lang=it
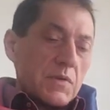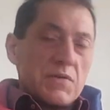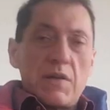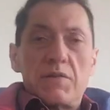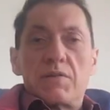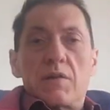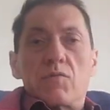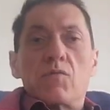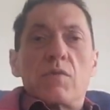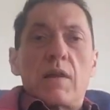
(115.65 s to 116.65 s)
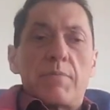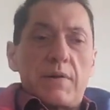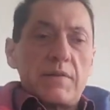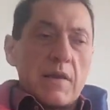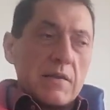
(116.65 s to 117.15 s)
Senza nulla
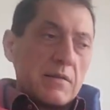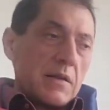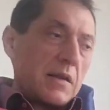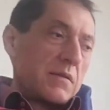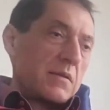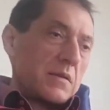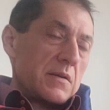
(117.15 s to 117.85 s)
pretendere,